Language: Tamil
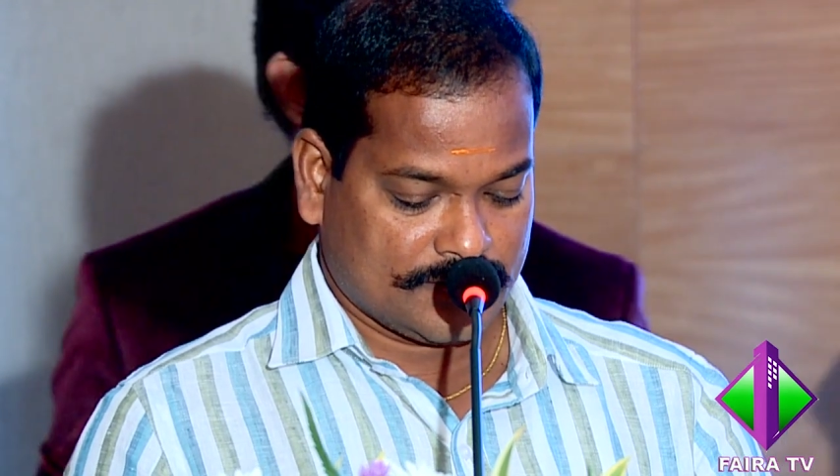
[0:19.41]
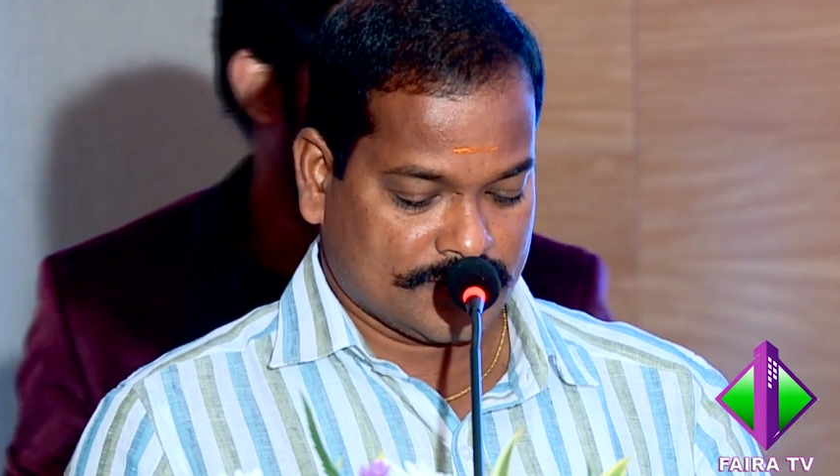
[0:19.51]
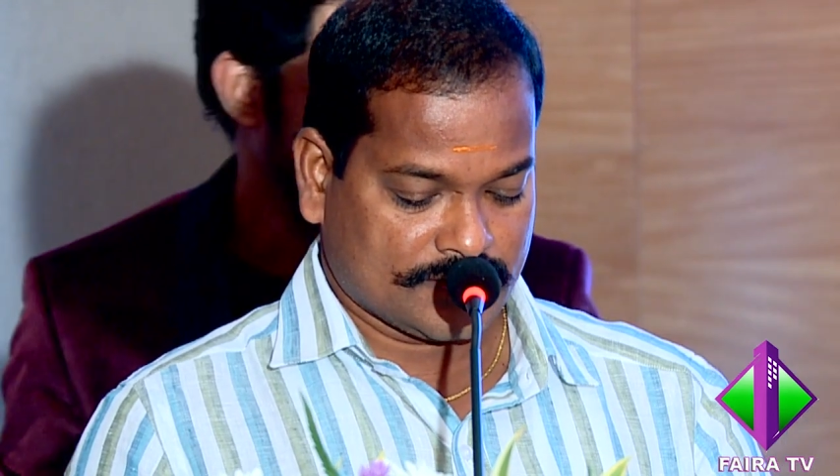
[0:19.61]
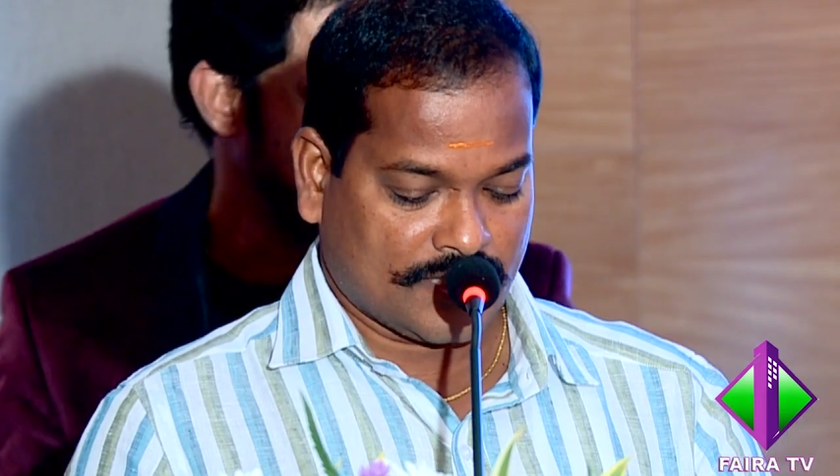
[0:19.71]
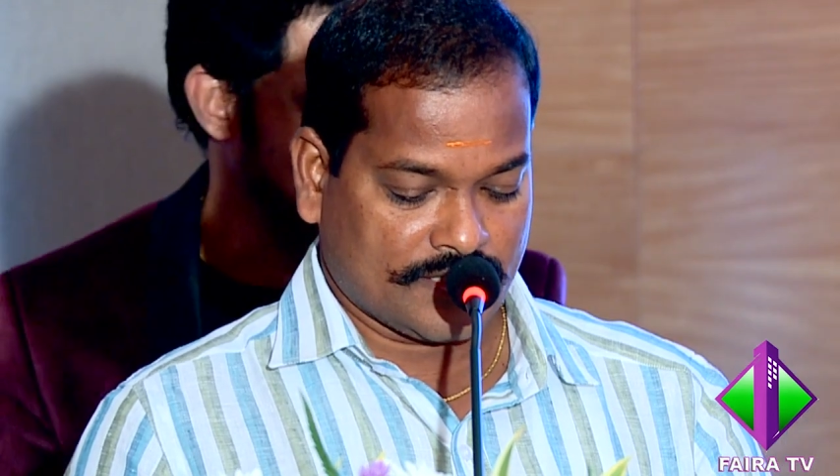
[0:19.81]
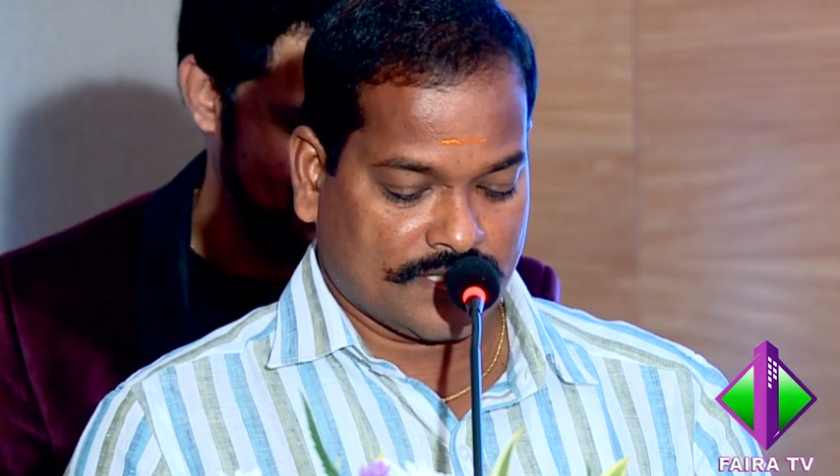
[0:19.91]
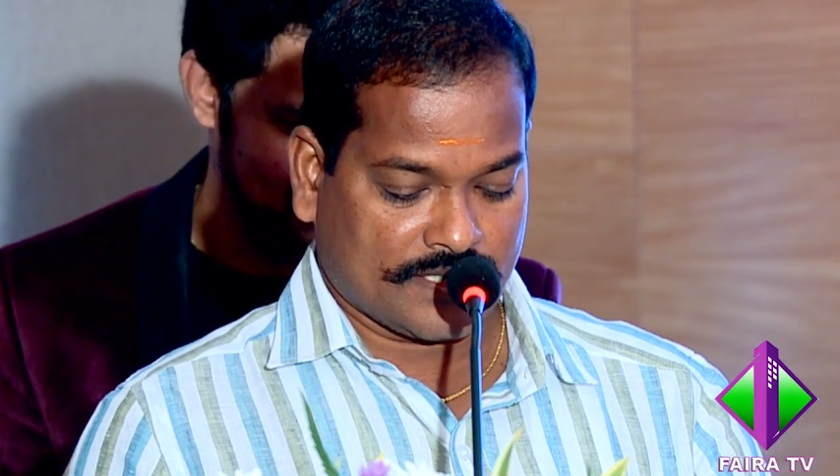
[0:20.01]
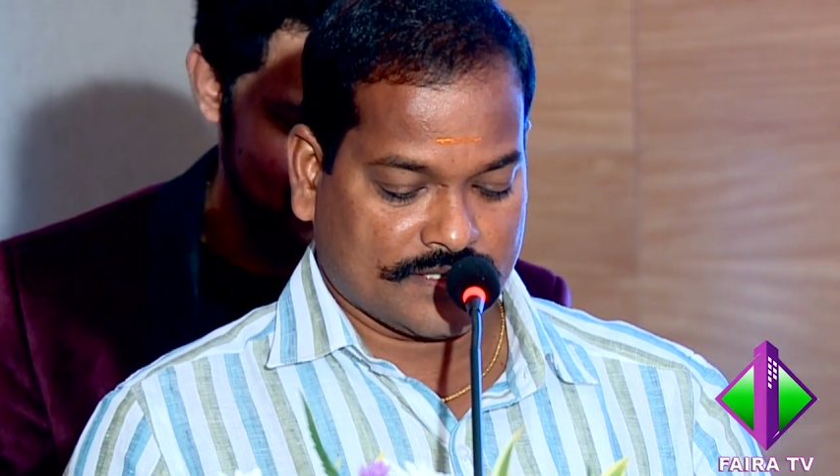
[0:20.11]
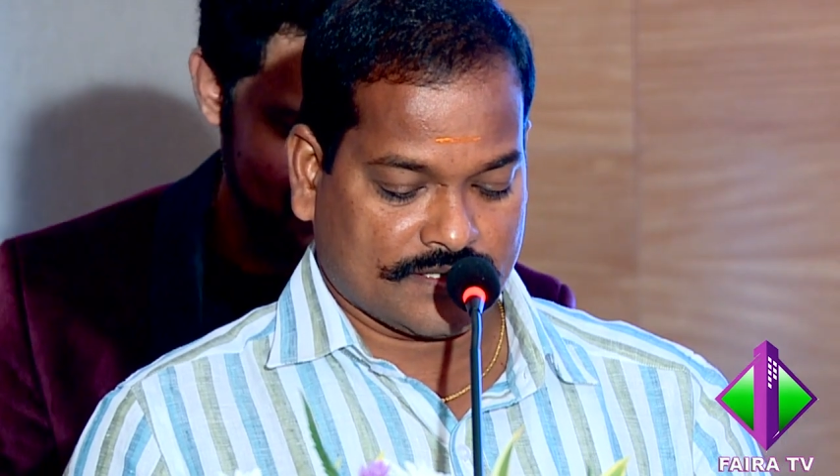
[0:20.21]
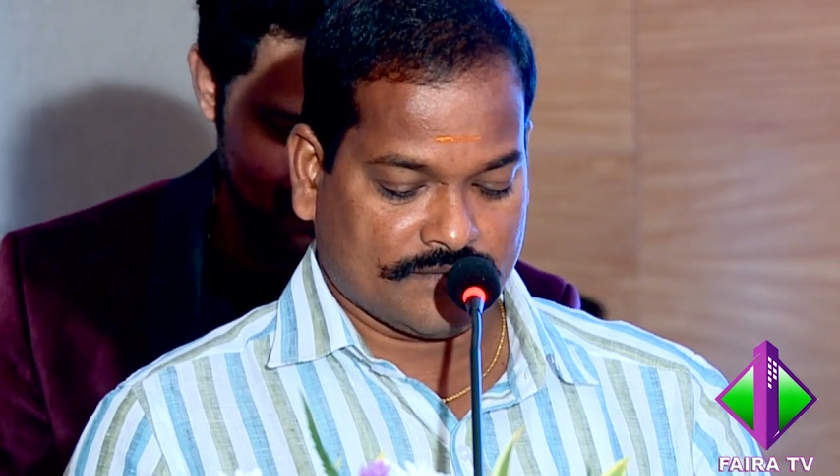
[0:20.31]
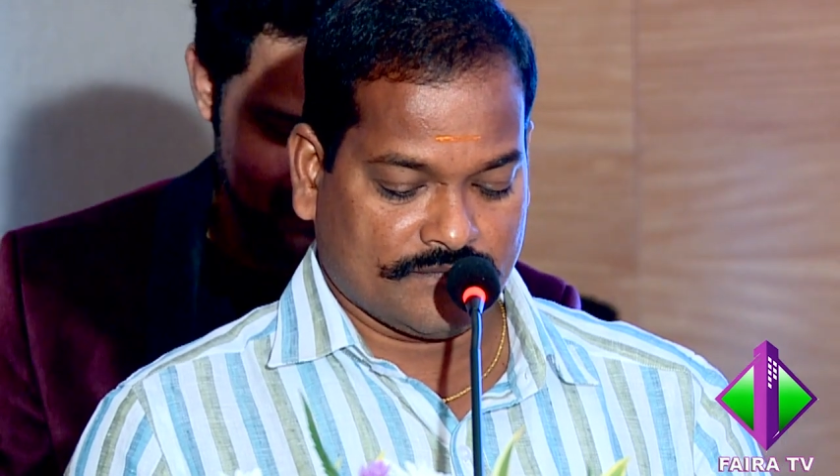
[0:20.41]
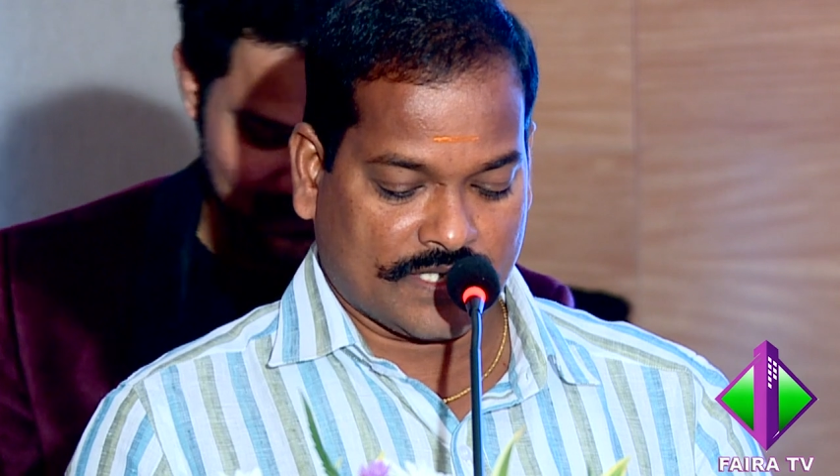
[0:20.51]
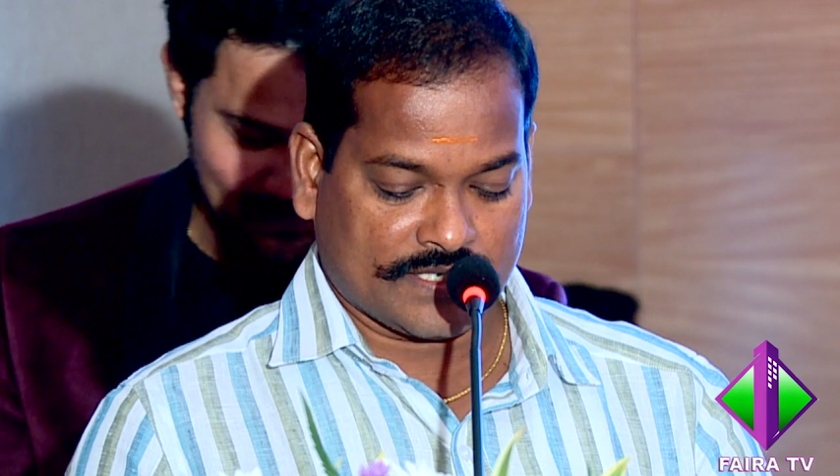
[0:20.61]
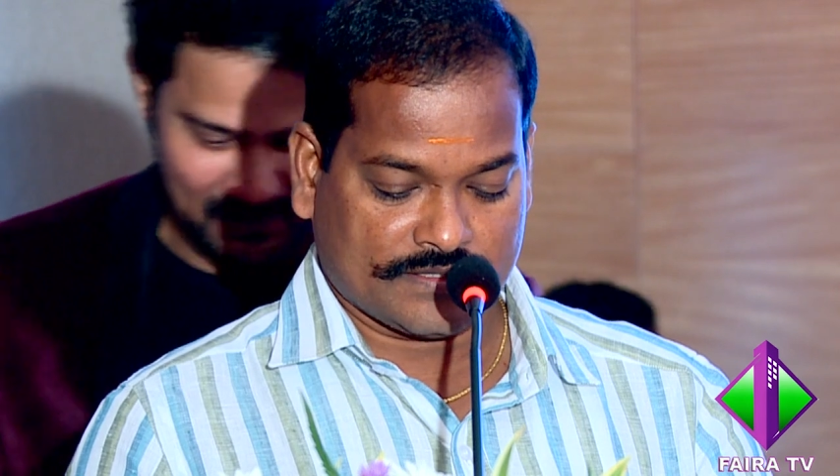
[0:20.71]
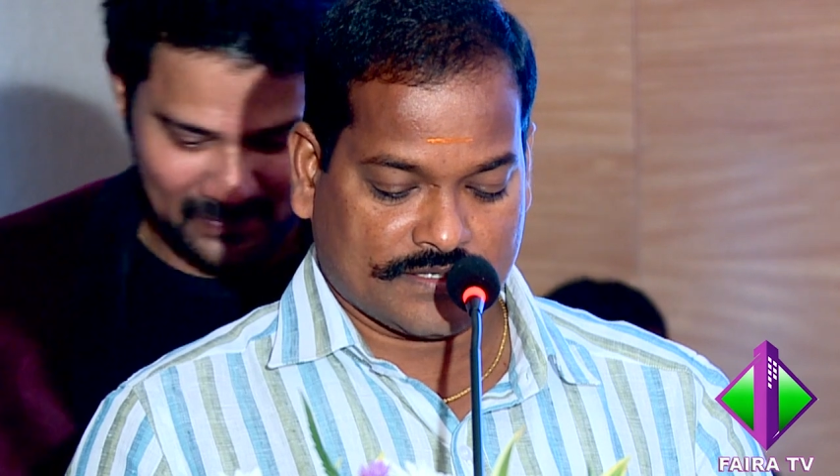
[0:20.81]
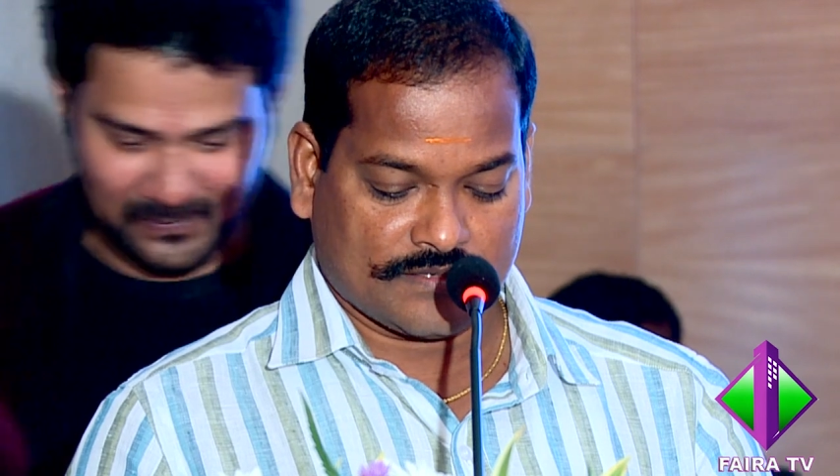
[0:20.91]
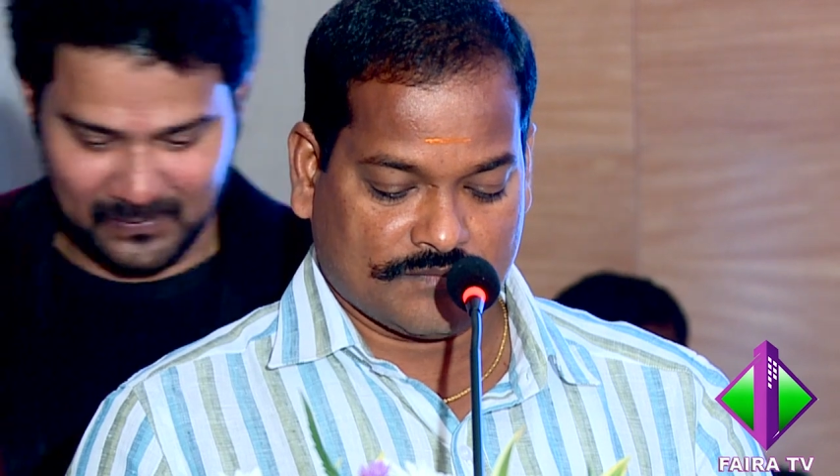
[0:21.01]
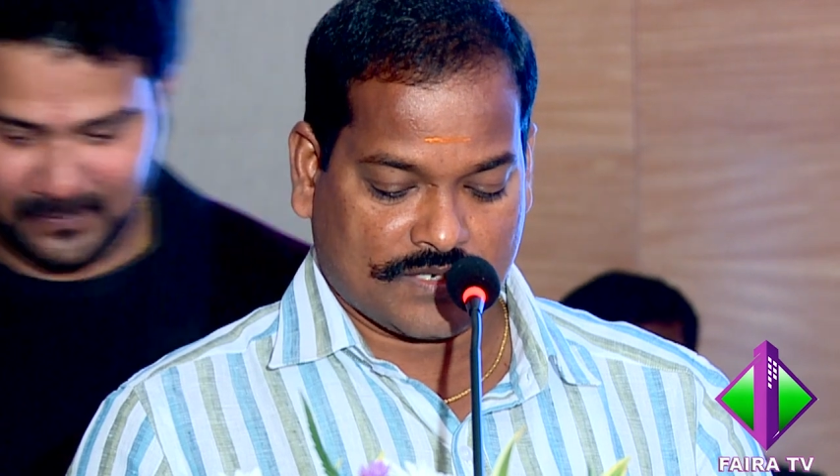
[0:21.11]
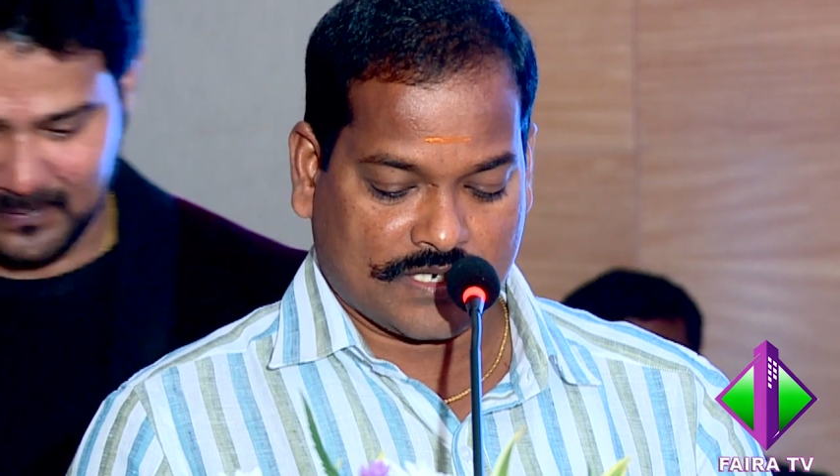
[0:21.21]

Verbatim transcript: என் தாய்நாட்டிற்கும் வளர்ச்சிக்கும்